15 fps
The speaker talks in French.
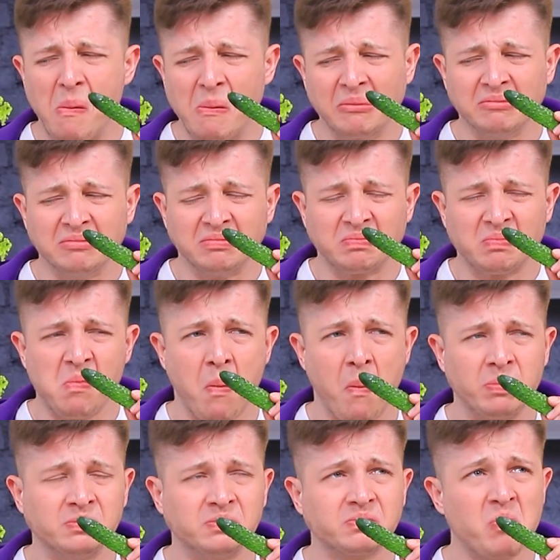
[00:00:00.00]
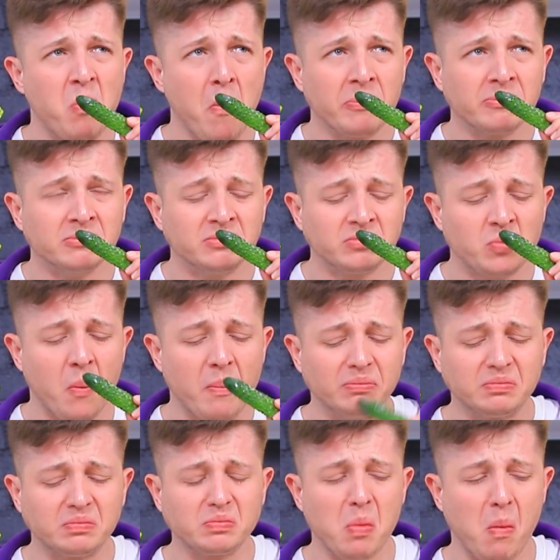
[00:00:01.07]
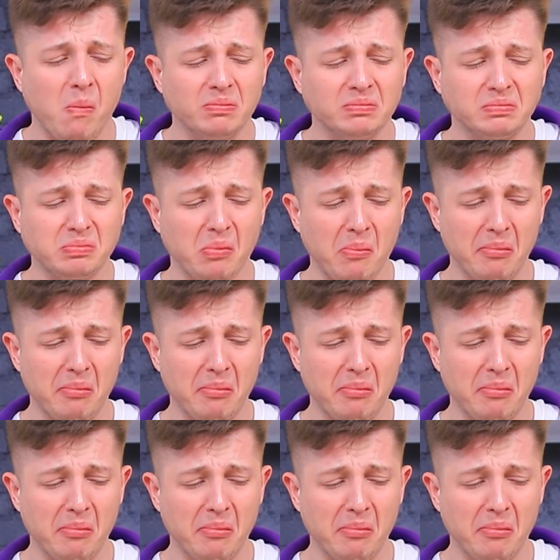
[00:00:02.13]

quoi pour une tranche de concombre. Mais je peux pas.